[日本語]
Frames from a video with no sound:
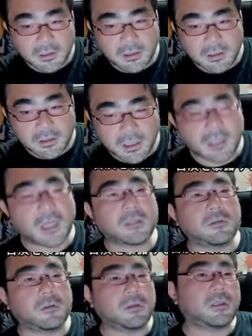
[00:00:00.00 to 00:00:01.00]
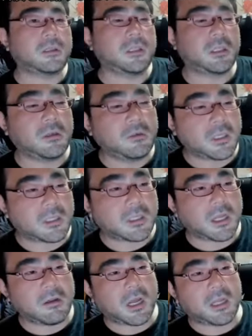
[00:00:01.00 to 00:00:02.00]
ただ、その事業で
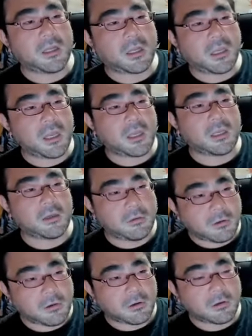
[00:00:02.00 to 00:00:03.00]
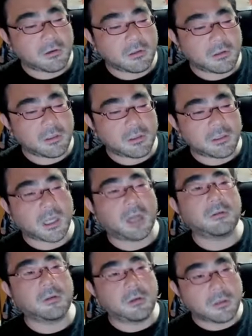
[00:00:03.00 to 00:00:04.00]
使う金、経費を
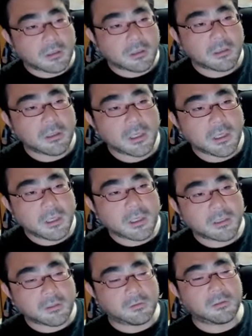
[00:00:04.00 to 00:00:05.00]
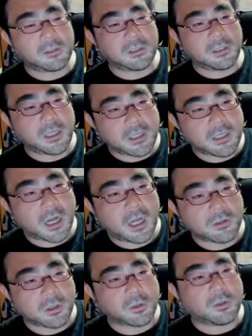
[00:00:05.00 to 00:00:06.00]
使うと、そのね、
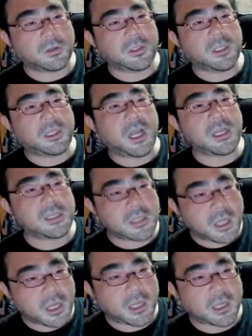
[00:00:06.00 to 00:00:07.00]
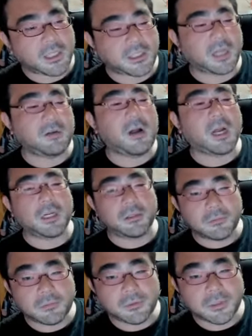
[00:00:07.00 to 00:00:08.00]
あの、所得に対して引けるわけ。
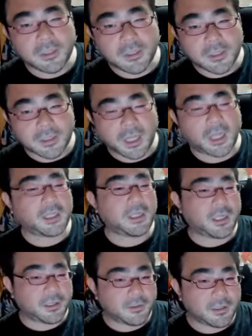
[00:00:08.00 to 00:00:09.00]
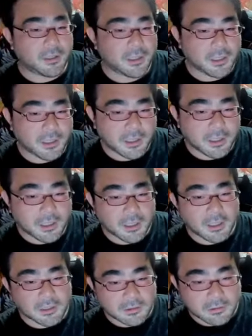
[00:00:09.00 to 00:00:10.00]
経費。
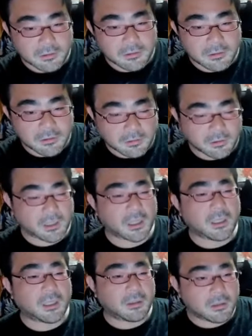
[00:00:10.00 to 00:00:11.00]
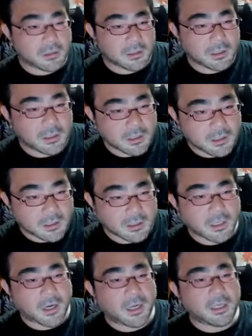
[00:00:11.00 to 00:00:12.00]
うん。それだけ。
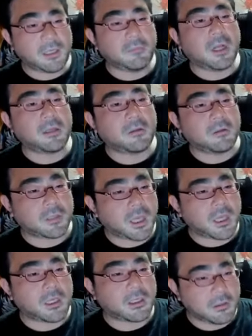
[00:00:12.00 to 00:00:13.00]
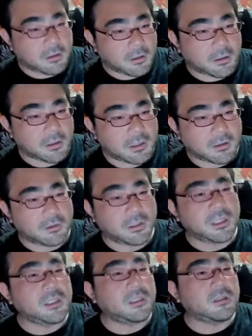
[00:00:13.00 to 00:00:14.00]
サラリーマンとの経費と個
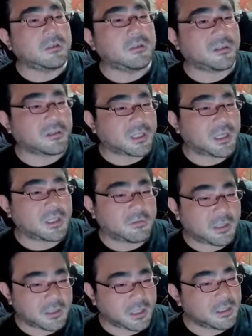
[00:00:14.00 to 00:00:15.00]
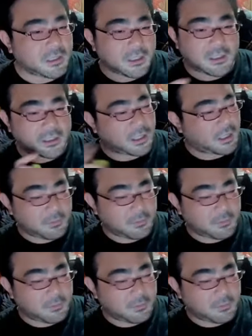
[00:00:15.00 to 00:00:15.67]
人事業主の経費は全然違う。